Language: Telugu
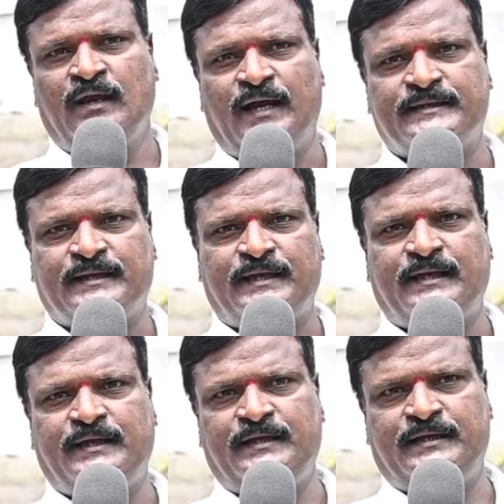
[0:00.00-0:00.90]
అయితే
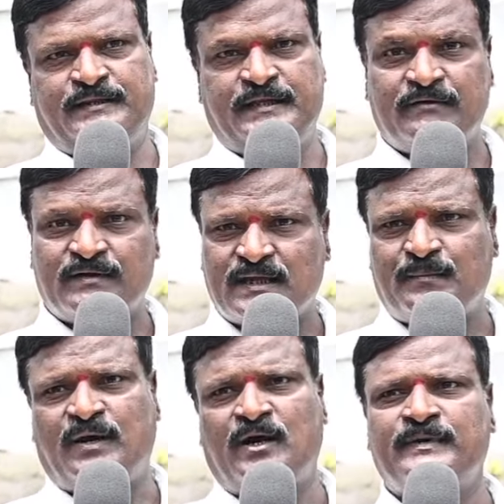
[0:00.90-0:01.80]
ఈ దేవత
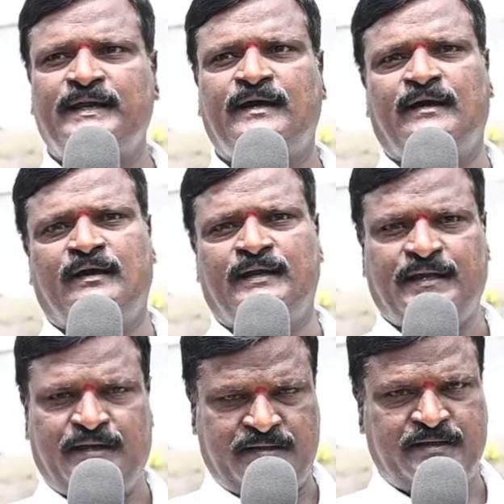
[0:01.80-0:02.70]
పామైన అంటే
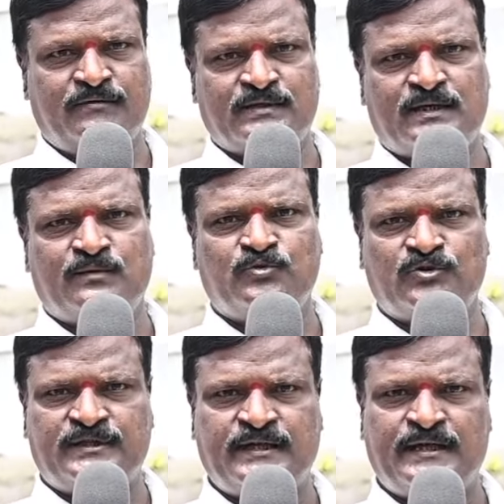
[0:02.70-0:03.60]

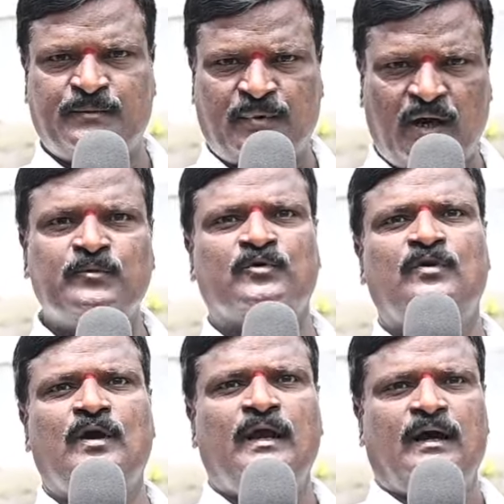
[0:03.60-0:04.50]
దేవతామూర్తి అయిన పాము
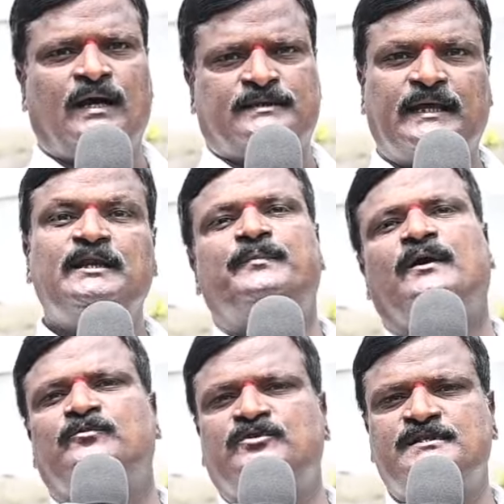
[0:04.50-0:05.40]
ఆ తల్లి
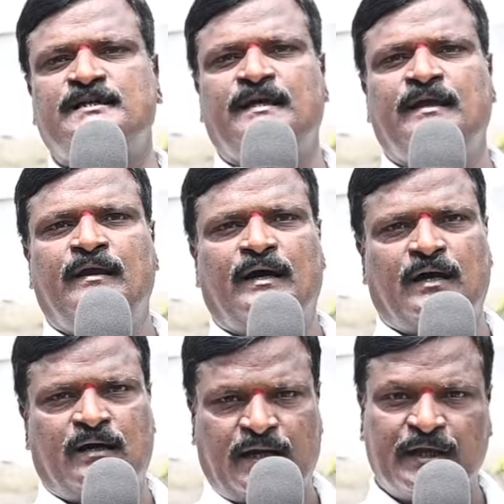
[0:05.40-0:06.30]
పాము వచ్చి ఆ
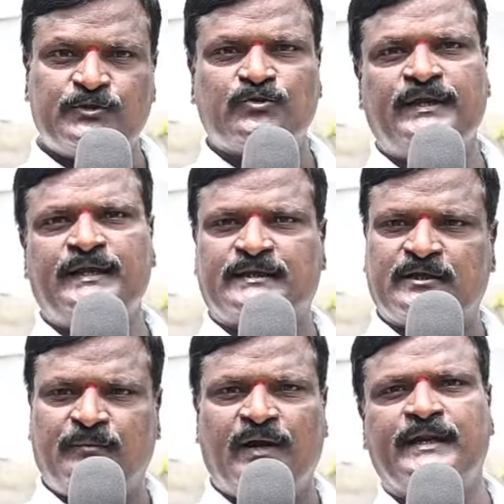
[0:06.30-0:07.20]
రైతుని
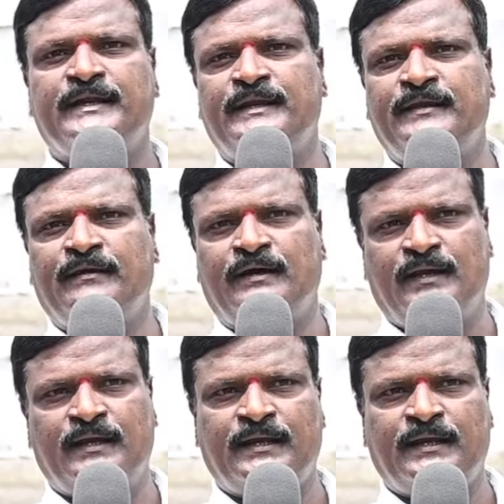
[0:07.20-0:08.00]
అతని భార్యని అలాగే